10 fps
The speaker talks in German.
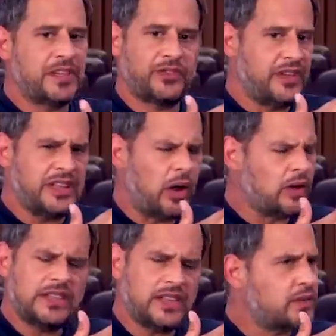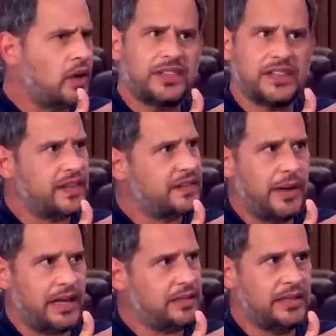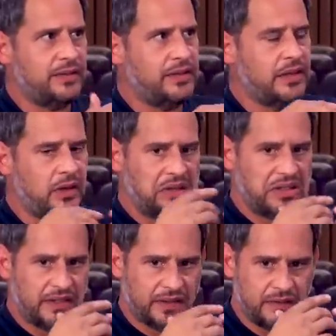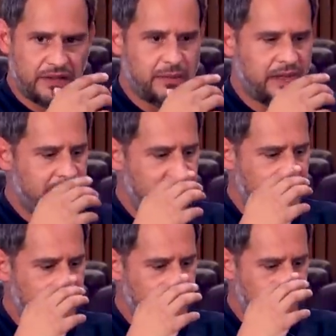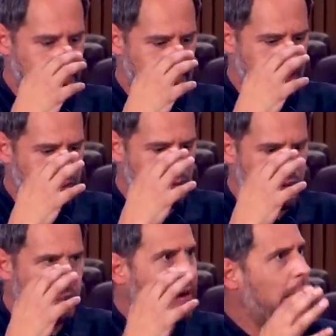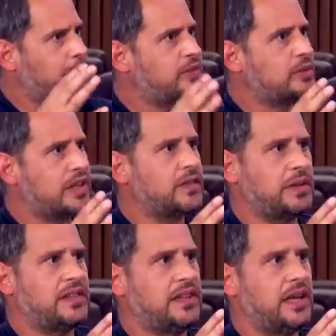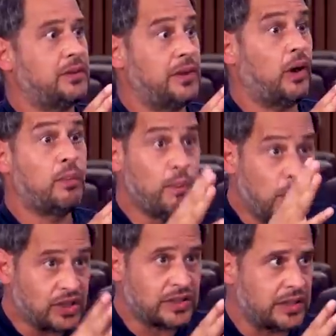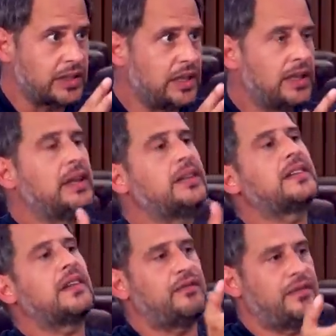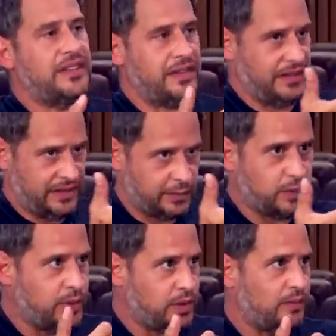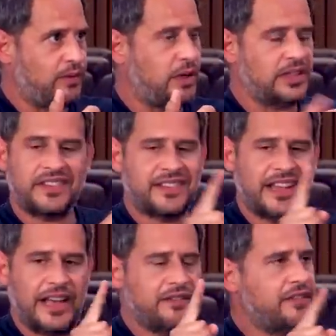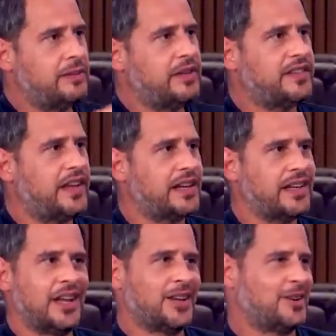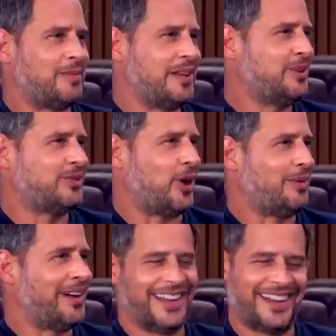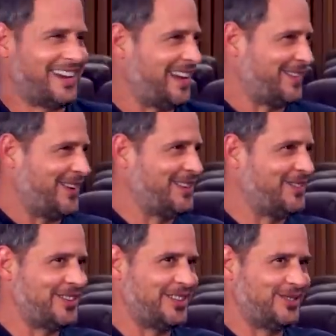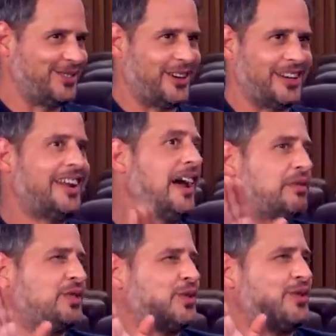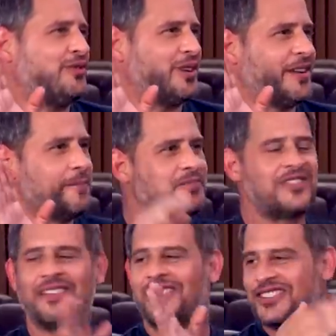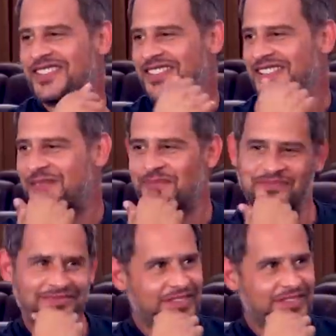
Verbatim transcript: Das finde ich auch nicht, dass Cortex das macht. Ich finde, Cortex ist ein Film, der sein, der sein Publikum absolut respektiert und auch möchte, dass, er, dass, dass das Publikum folgt. Es ist kein Film, der sagt, guck mal hier, du Top, kannst du auch nicht verstehen, du Trottel. Da bist du doof für, ne? Ja, verstehst du nicht.